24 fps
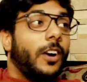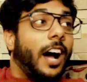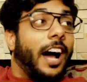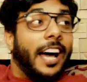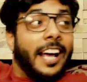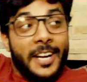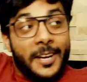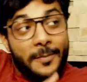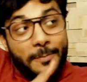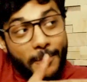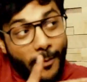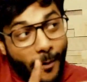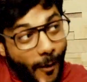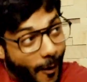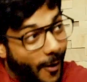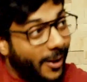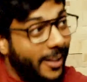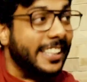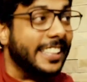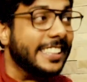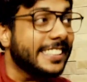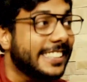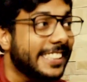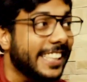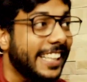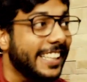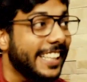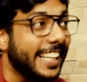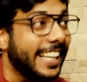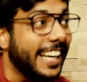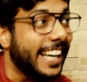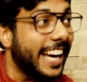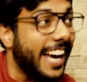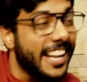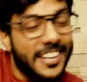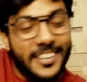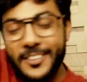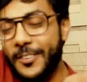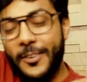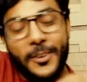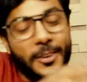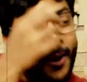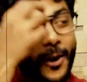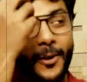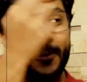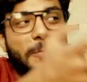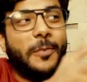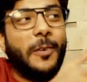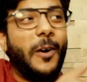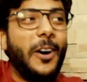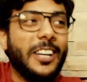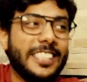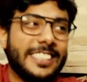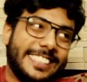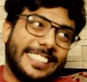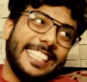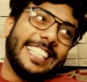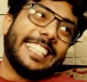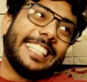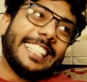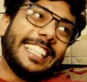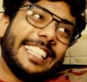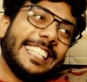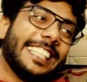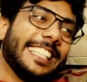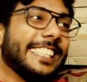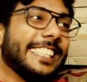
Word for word: अरे बहुत अच्छा था यार नो डाउट बहुत अच्छा था